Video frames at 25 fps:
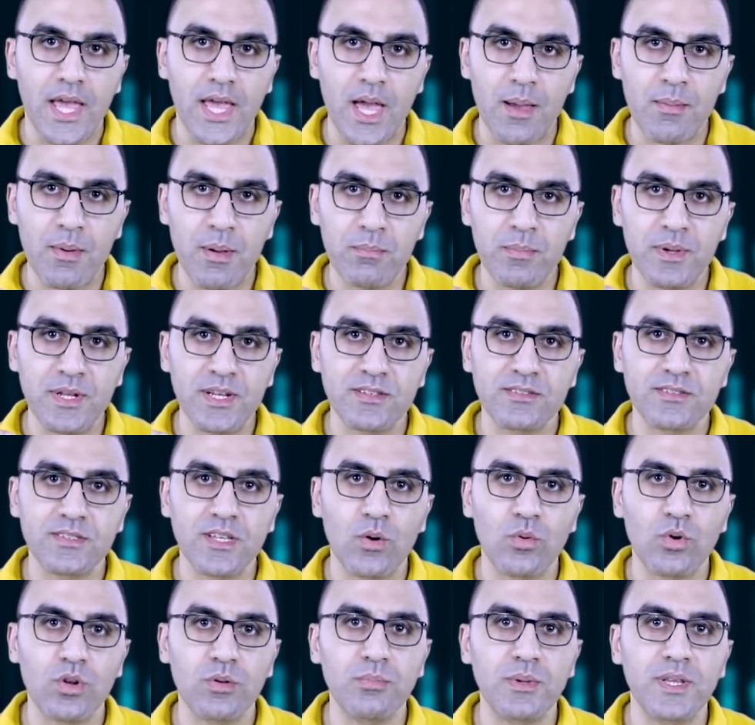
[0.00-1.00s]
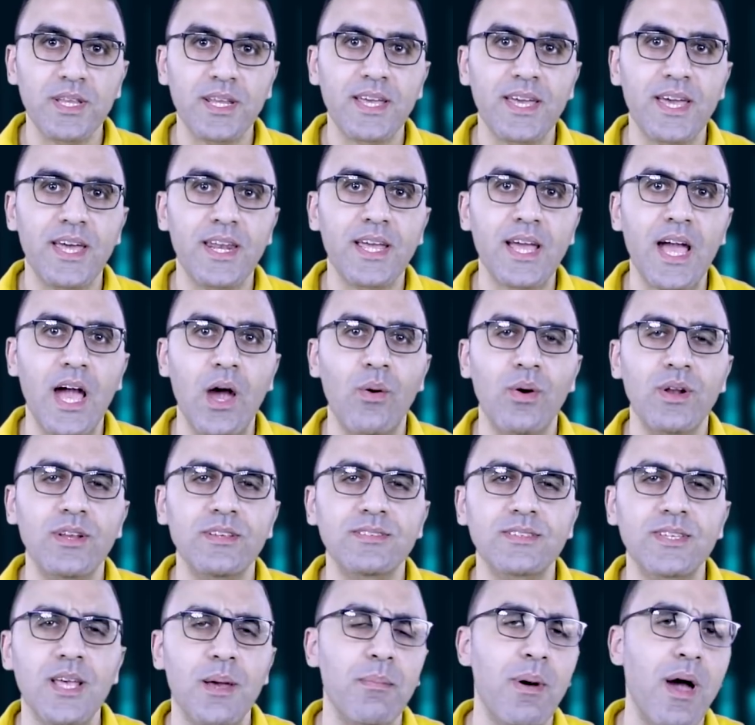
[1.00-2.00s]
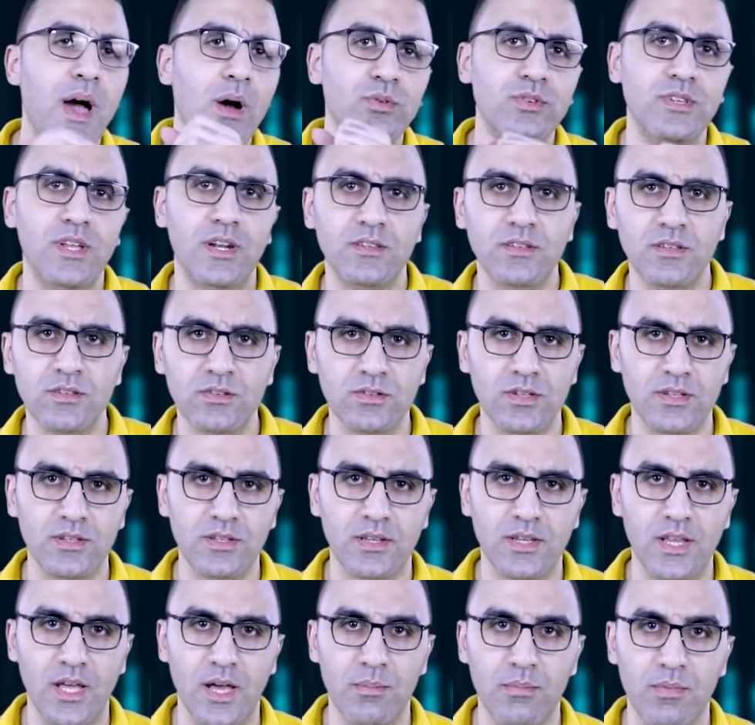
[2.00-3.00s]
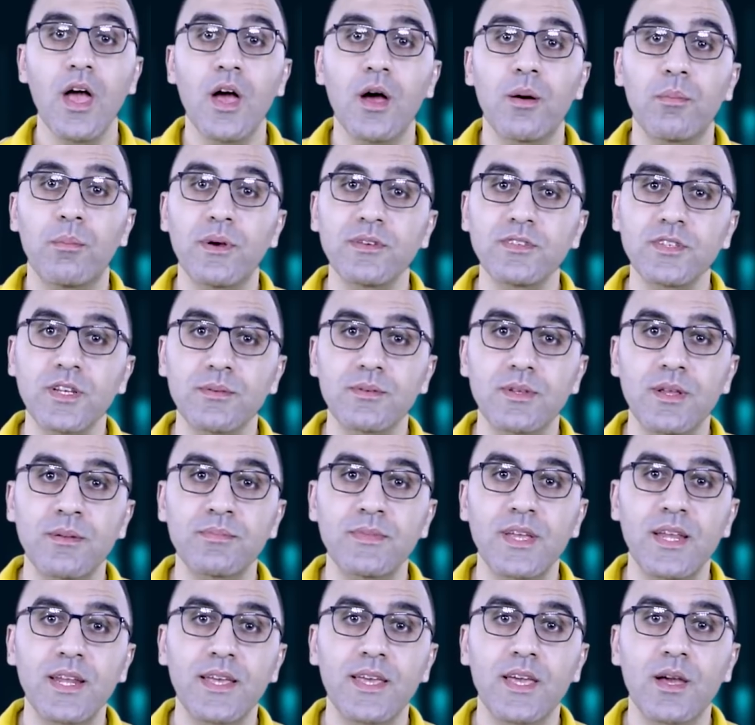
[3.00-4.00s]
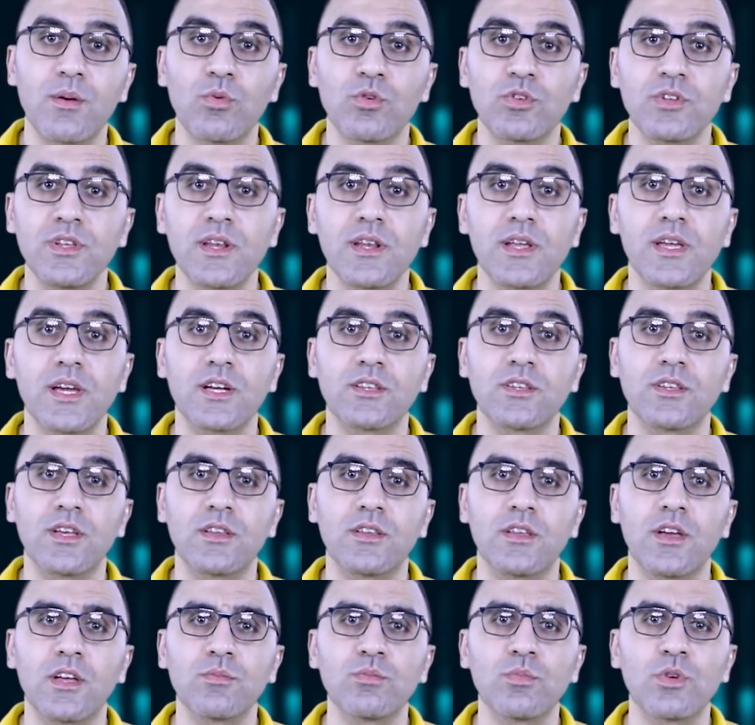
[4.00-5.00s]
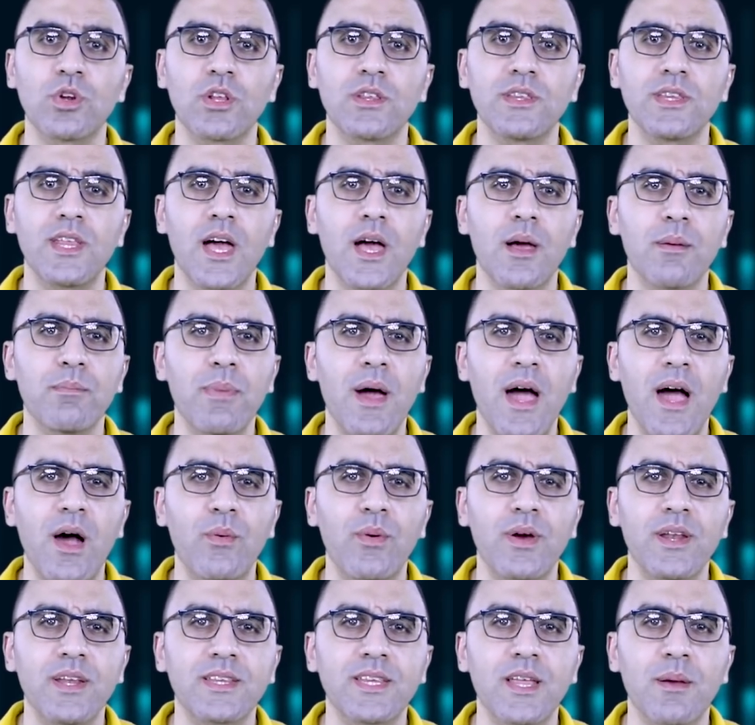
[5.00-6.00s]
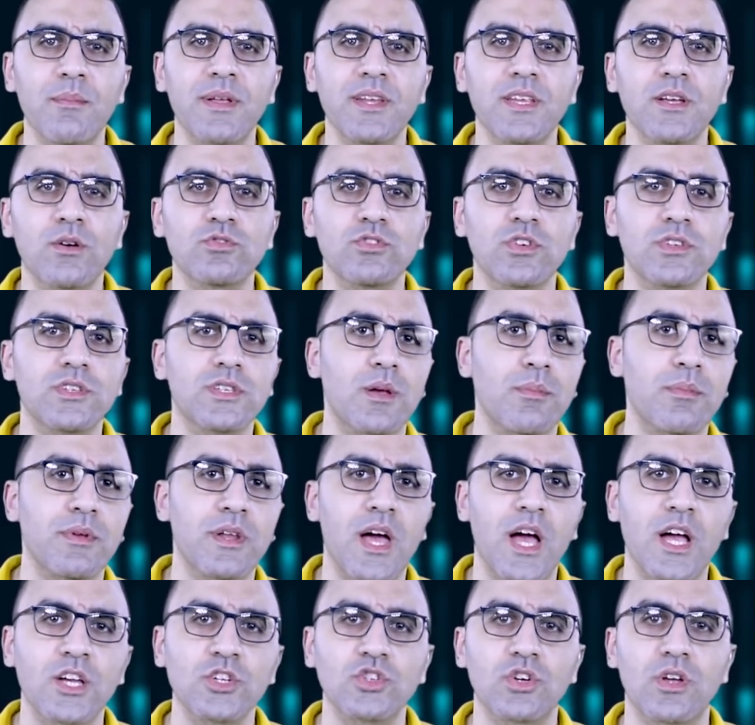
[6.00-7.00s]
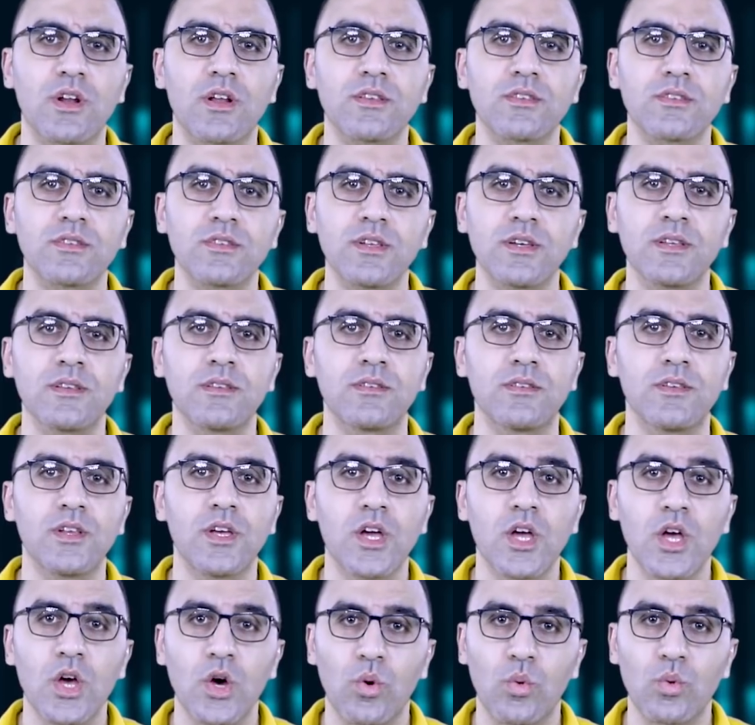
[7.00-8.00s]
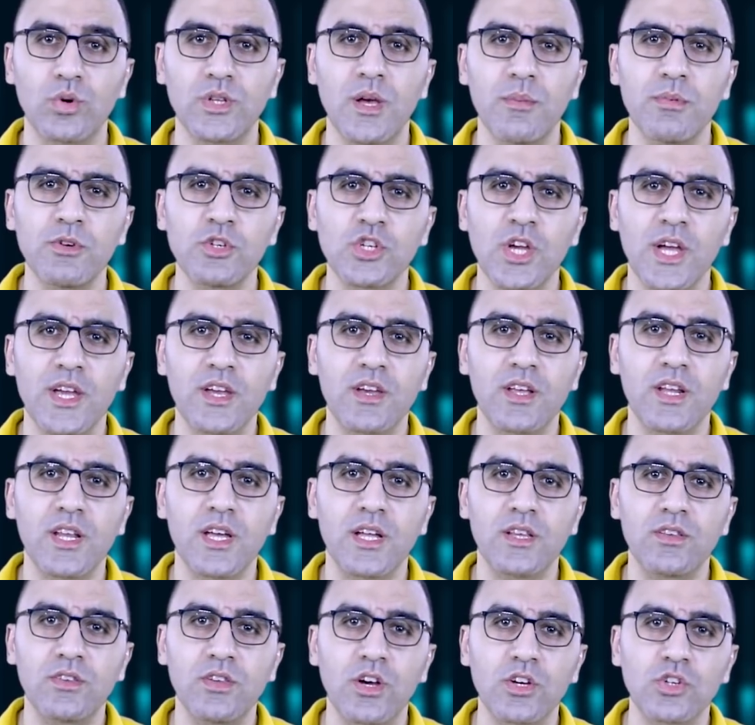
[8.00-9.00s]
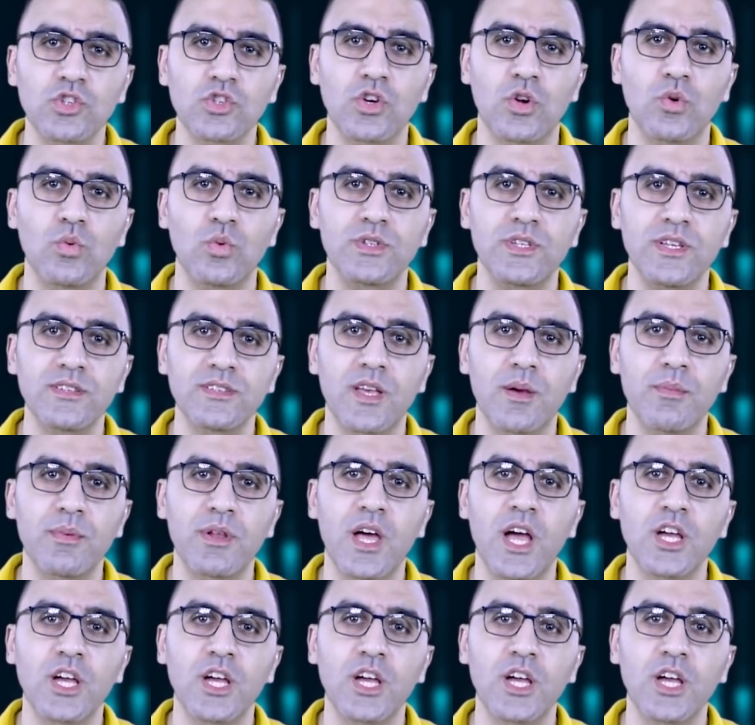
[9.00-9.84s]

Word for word: كمان بنستورد من الخارج حوالي 37 طن ذهب مصر بتمتلك يا مدير احتياطيات من الذهب حوالي 8.6 طن وده بيشكل 11.9